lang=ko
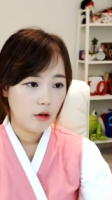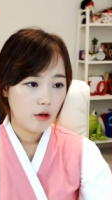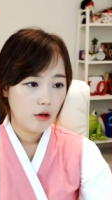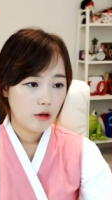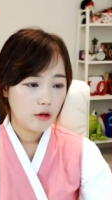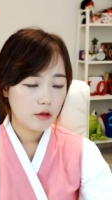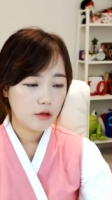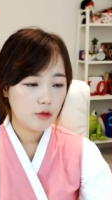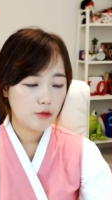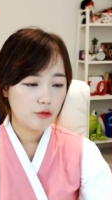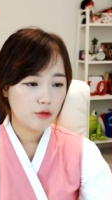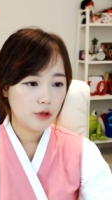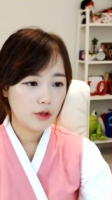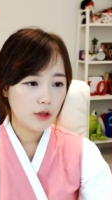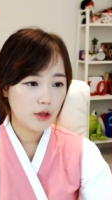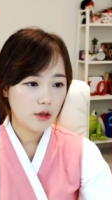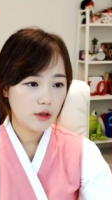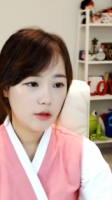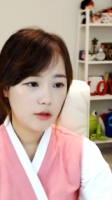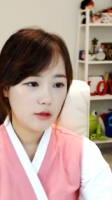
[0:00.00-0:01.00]
근데
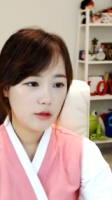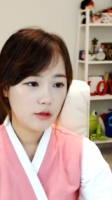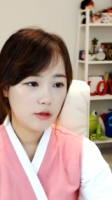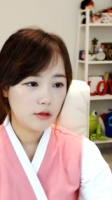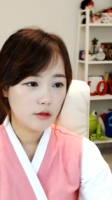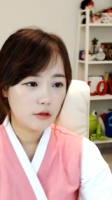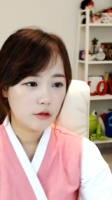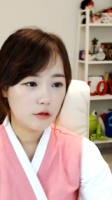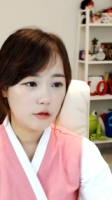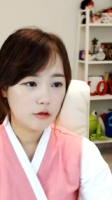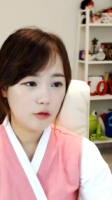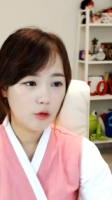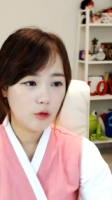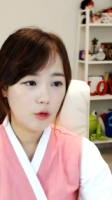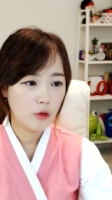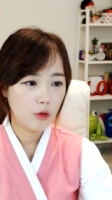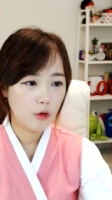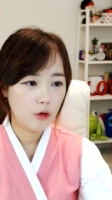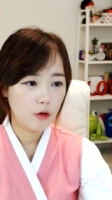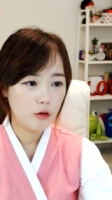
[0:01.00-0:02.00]
우리나라는 그런
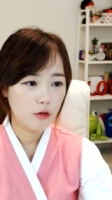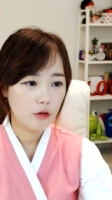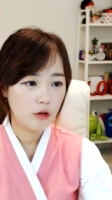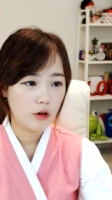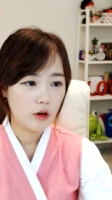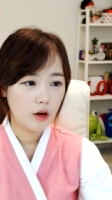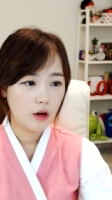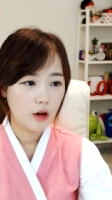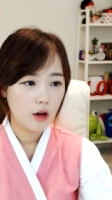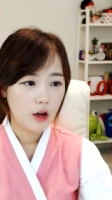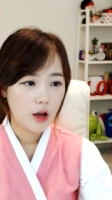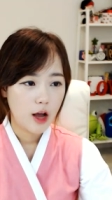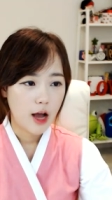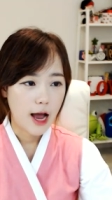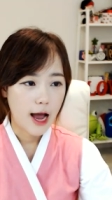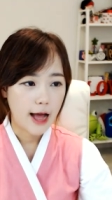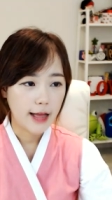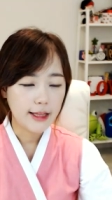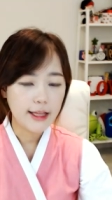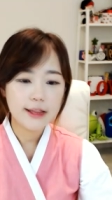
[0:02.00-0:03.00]
거를
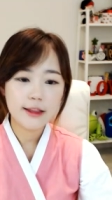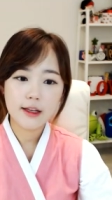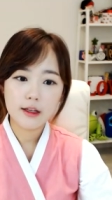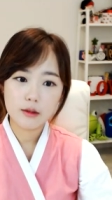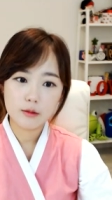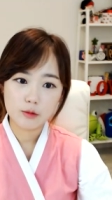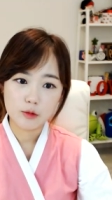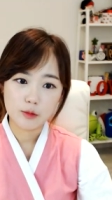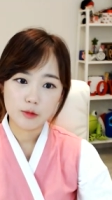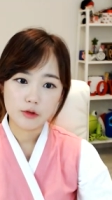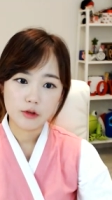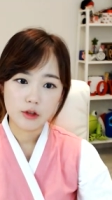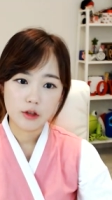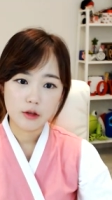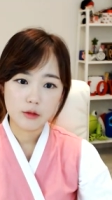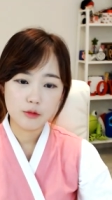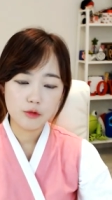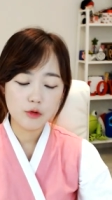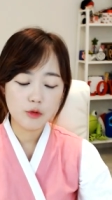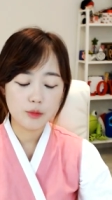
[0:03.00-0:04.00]
안 했다는 부분이
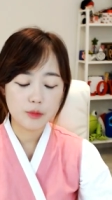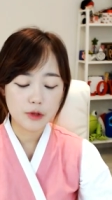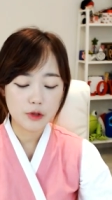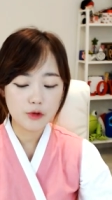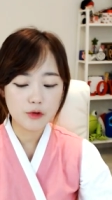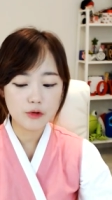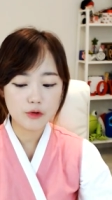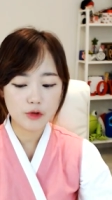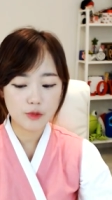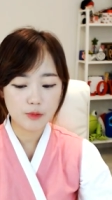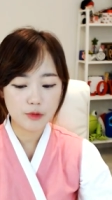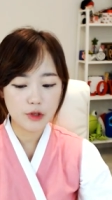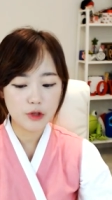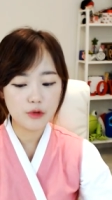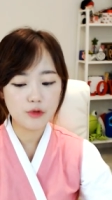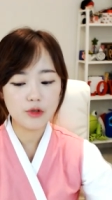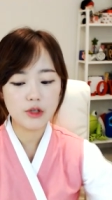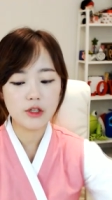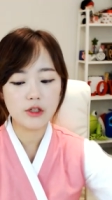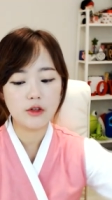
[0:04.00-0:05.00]
물론 미국
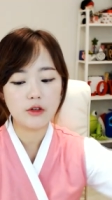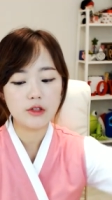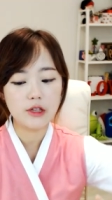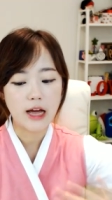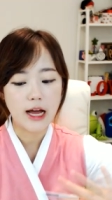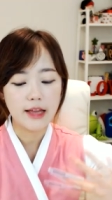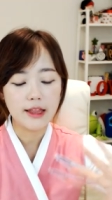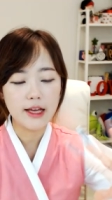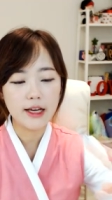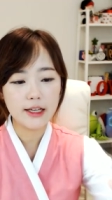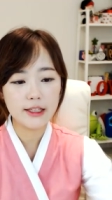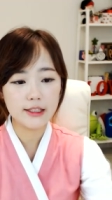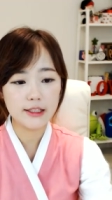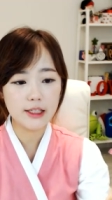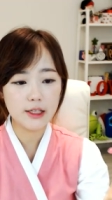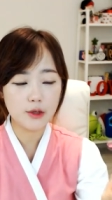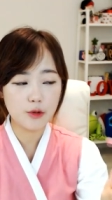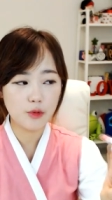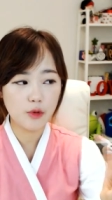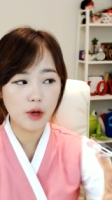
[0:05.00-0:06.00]
미국이 그것을 안 하게
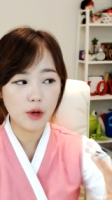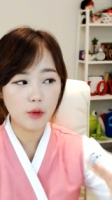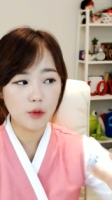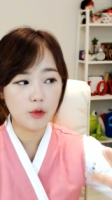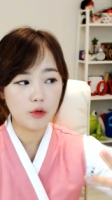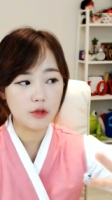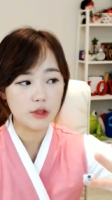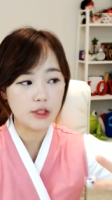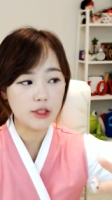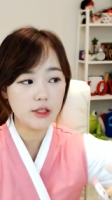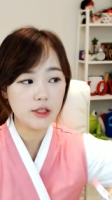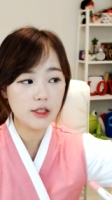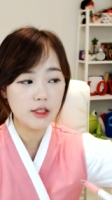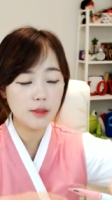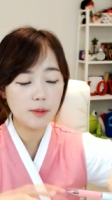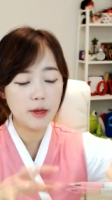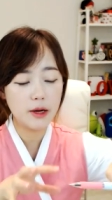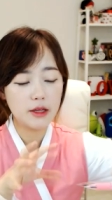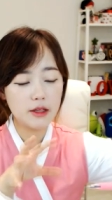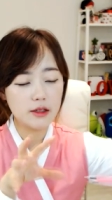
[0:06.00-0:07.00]
시키기도 했고 그
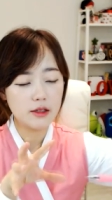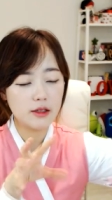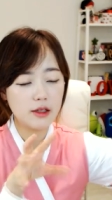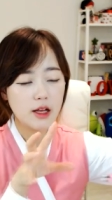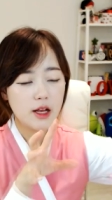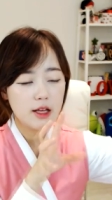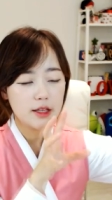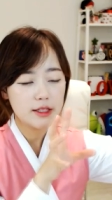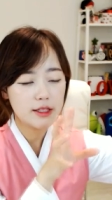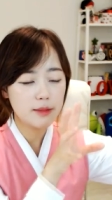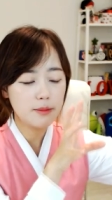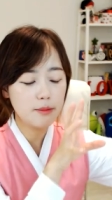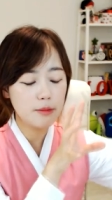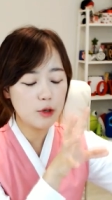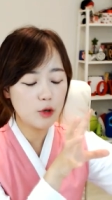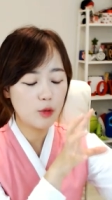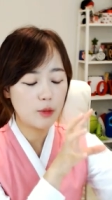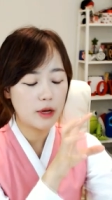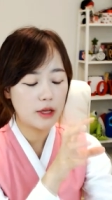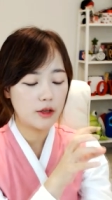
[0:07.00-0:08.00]
친일파들을
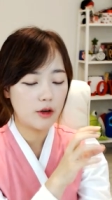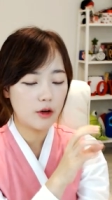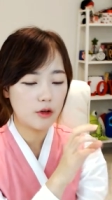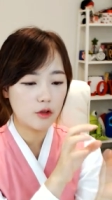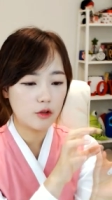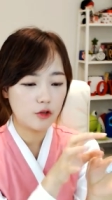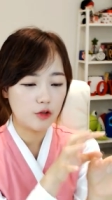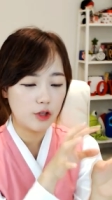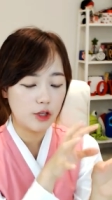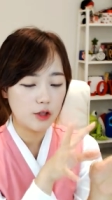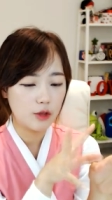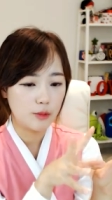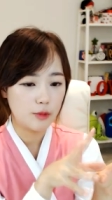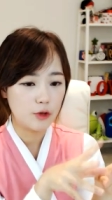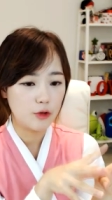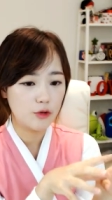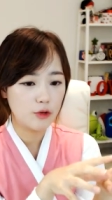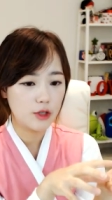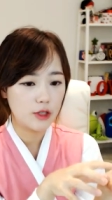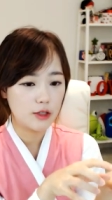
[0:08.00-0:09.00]
친미로 만들어서 뒤에서
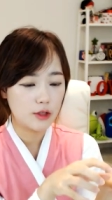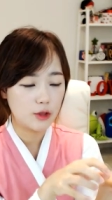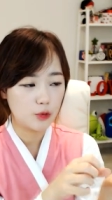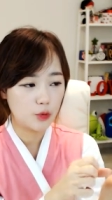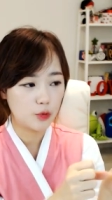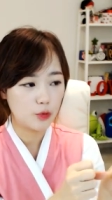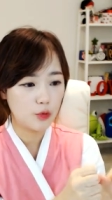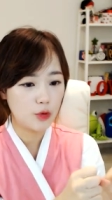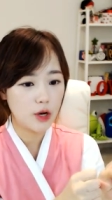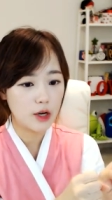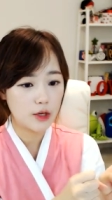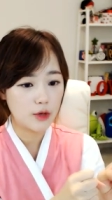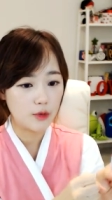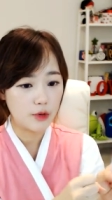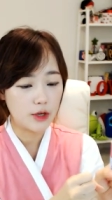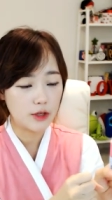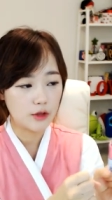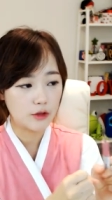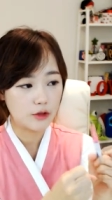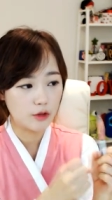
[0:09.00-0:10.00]
미국이 이제 조종하기
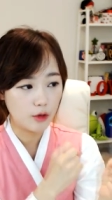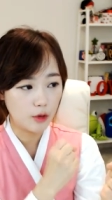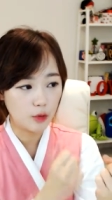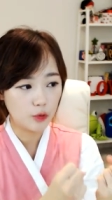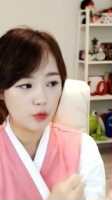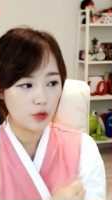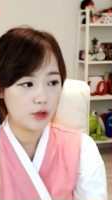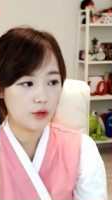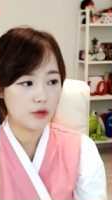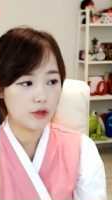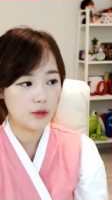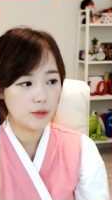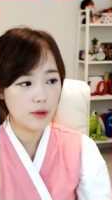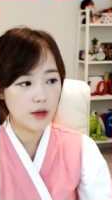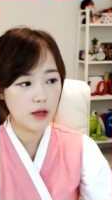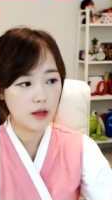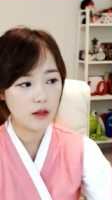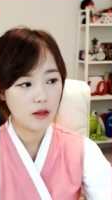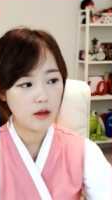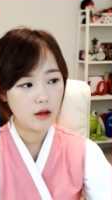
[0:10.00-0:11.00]
위해서 그런 것도
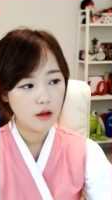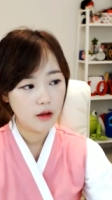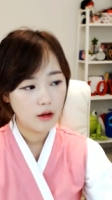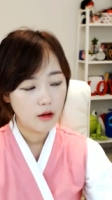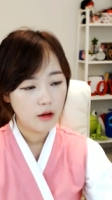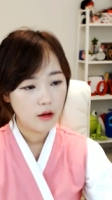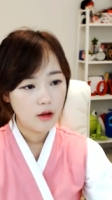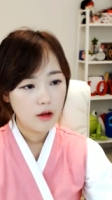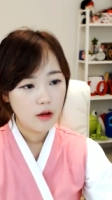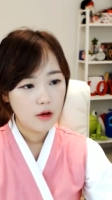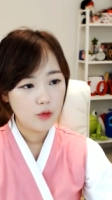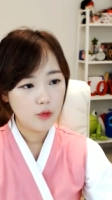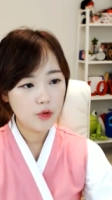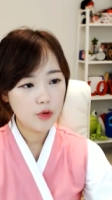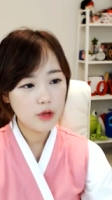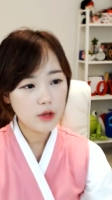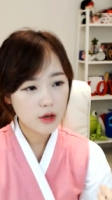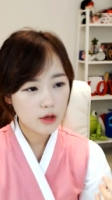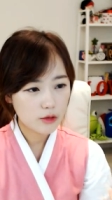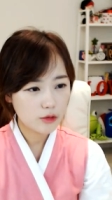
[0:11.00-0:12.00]
있었지만
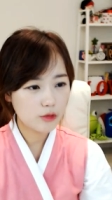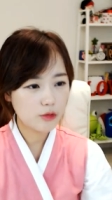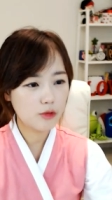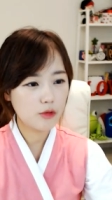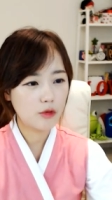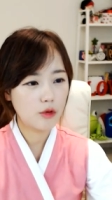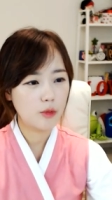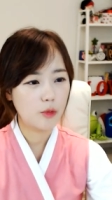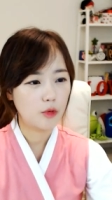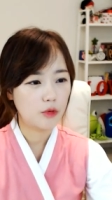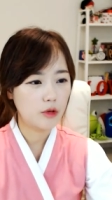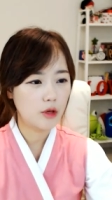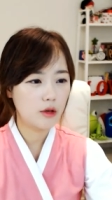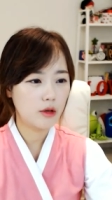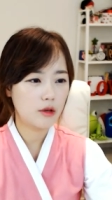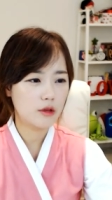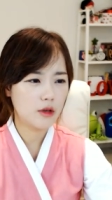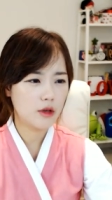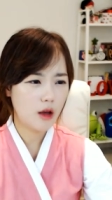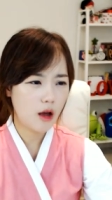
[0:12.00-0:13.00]
우리나라 스스로 그걸 못 한 게
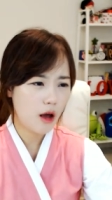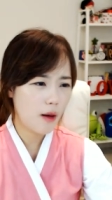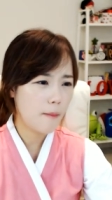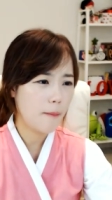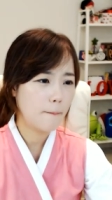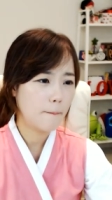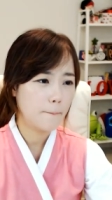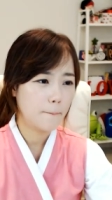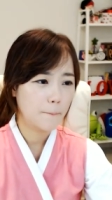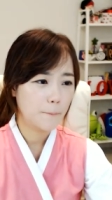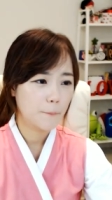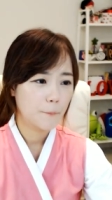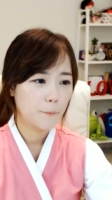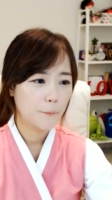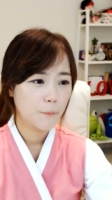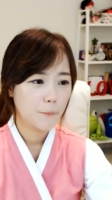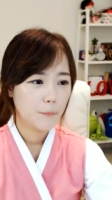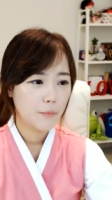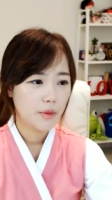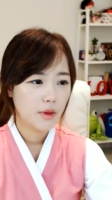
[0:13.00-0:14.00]
참
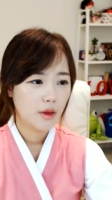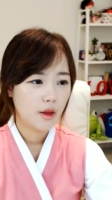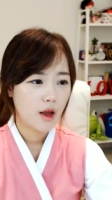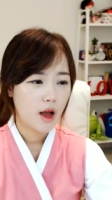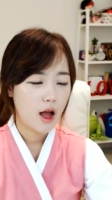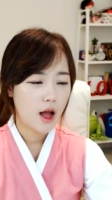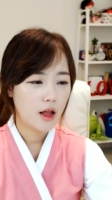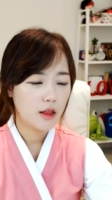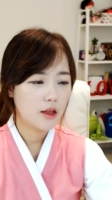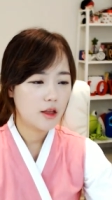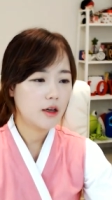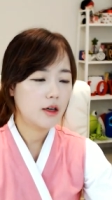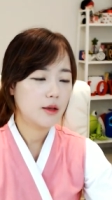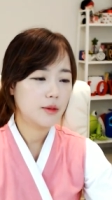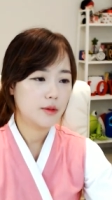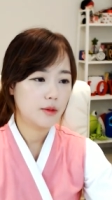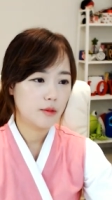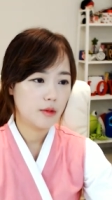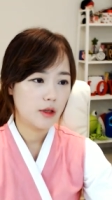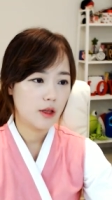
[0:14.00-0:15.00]

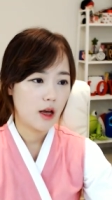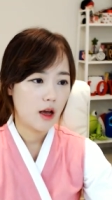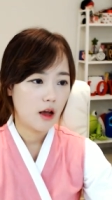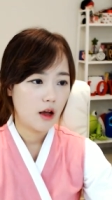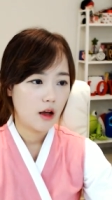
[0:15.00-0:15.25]
안타깝습니다.